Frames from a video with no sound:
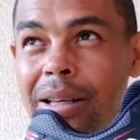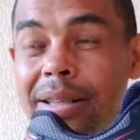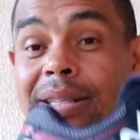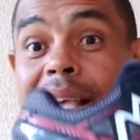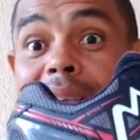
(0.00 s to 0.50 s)

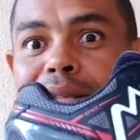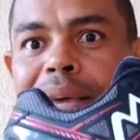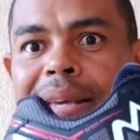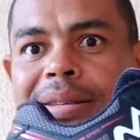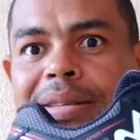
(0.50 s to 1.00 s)
seis
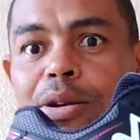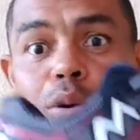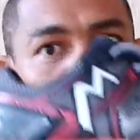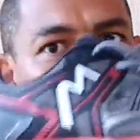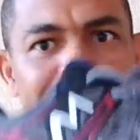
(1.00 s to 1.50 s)
meses eu
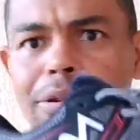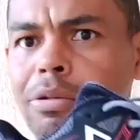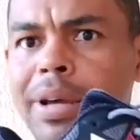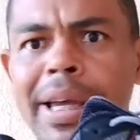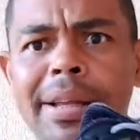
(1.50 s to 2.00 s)
correndo
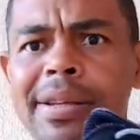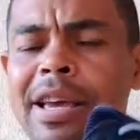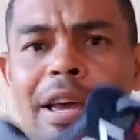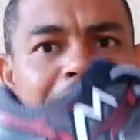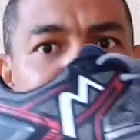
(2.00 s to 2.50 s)
com ele.
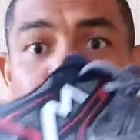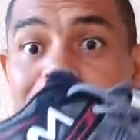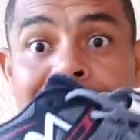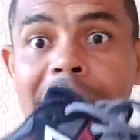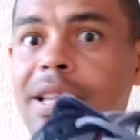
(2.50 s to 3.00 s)
É o
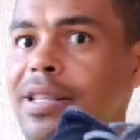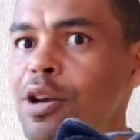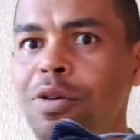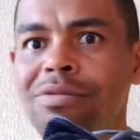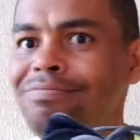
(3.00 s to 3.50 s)
tênis que
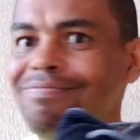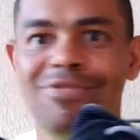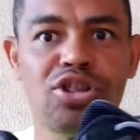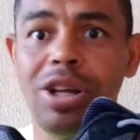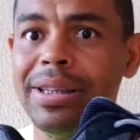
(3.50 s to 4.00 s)
eu
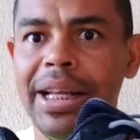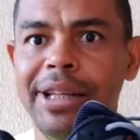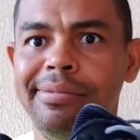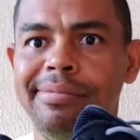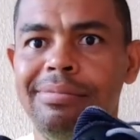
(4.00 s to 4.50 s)
só
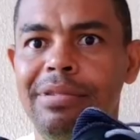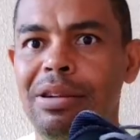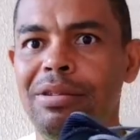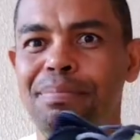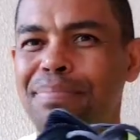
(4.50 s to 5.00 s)
treino.
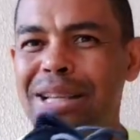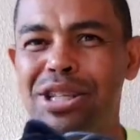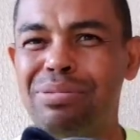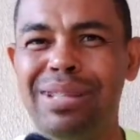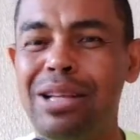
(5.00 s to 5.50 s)

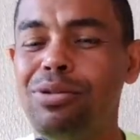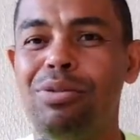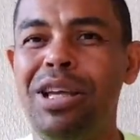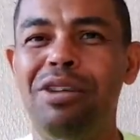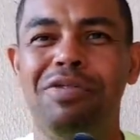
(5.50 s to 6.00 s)
Pratico treino
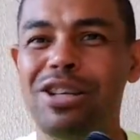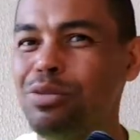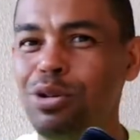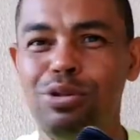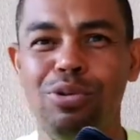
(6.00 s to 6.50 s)
com ele, faço
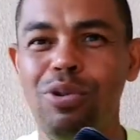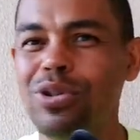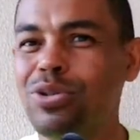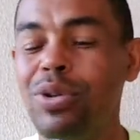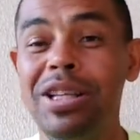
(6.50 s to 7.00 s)
meus
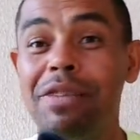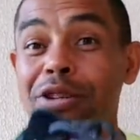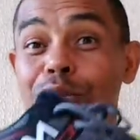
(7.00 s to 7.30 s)
longões com ele, já fiz